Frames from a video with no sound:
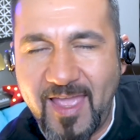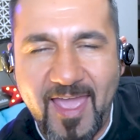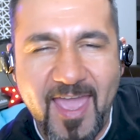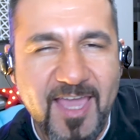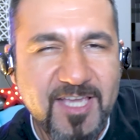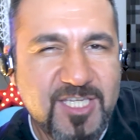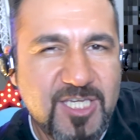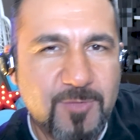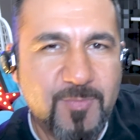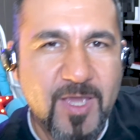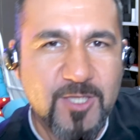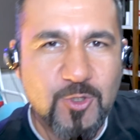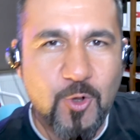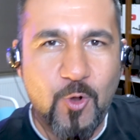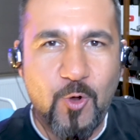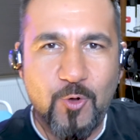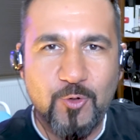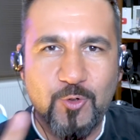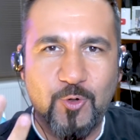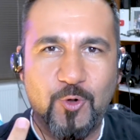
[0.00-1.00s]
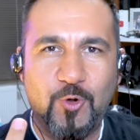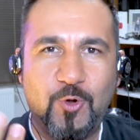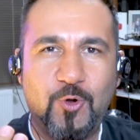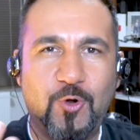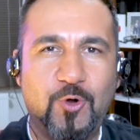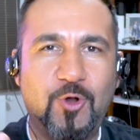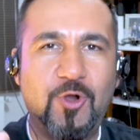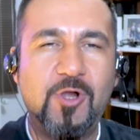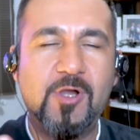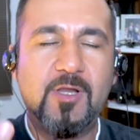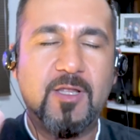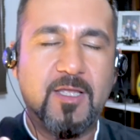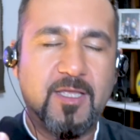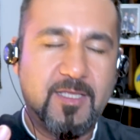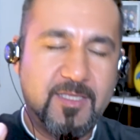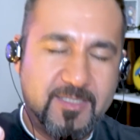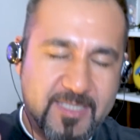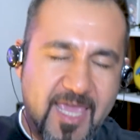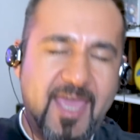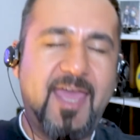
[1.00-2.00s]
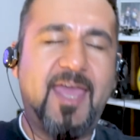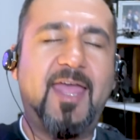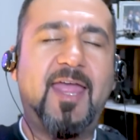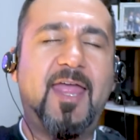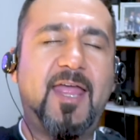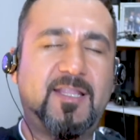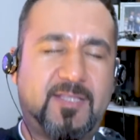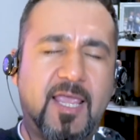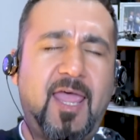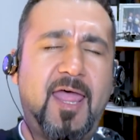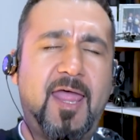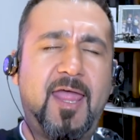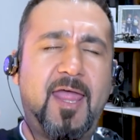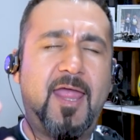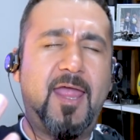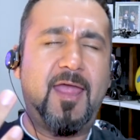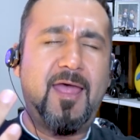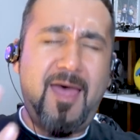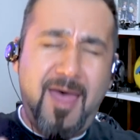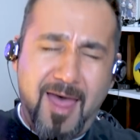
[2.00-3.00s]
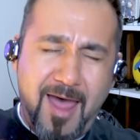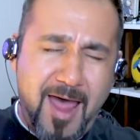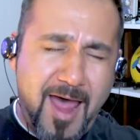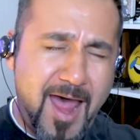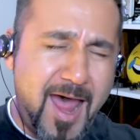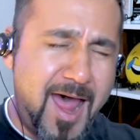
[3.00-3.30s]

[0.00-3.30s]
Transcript: Ekibe doğru Bir şey demek istiyorum GTA